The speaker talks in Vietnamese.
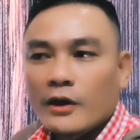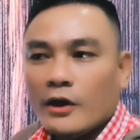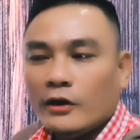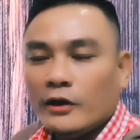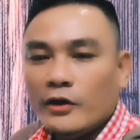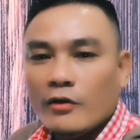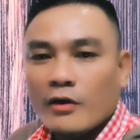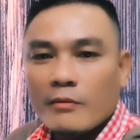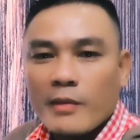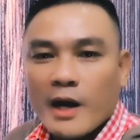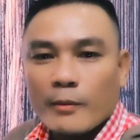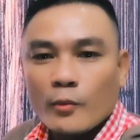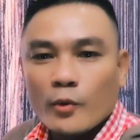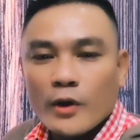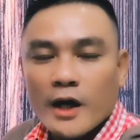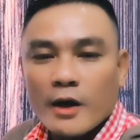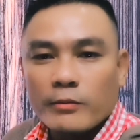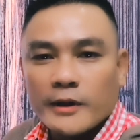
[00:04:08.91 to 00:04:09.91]
Còn nếu các
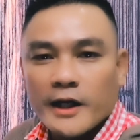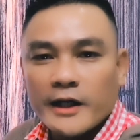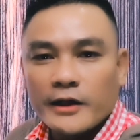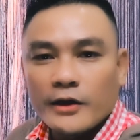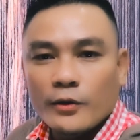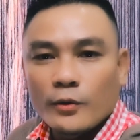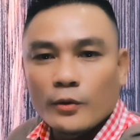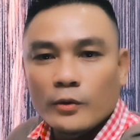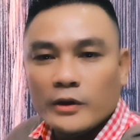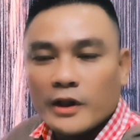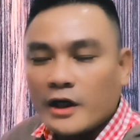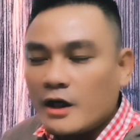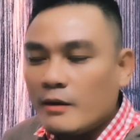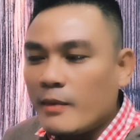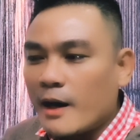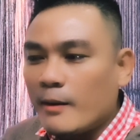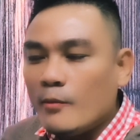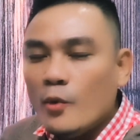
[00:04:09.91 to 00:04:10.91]
bạn muốn học đầy đủ thì
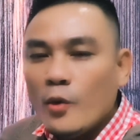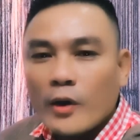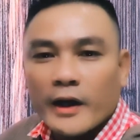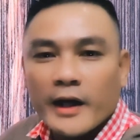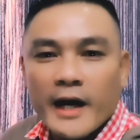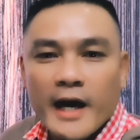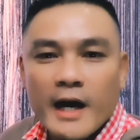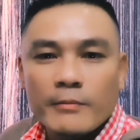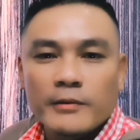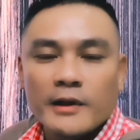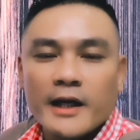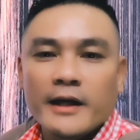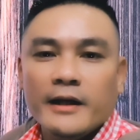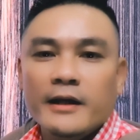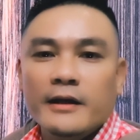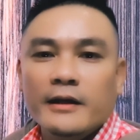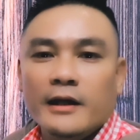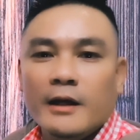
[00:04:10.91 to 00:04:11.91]
các bạn mua cái app
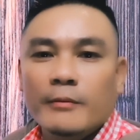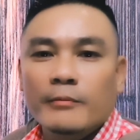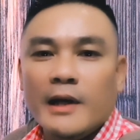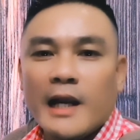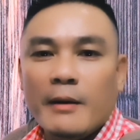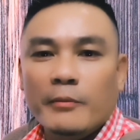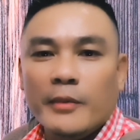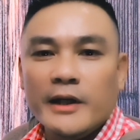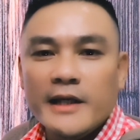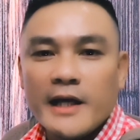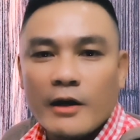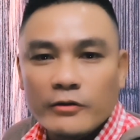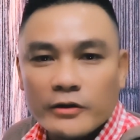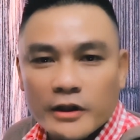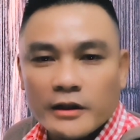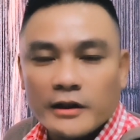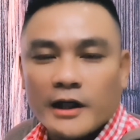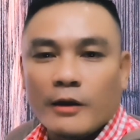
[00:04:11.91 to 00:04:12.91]
Lang Kingdom làm cái
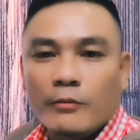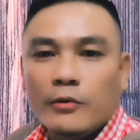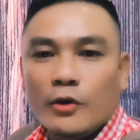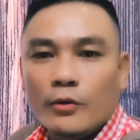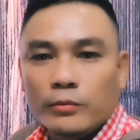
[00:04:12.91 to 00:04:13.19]
giáo trình học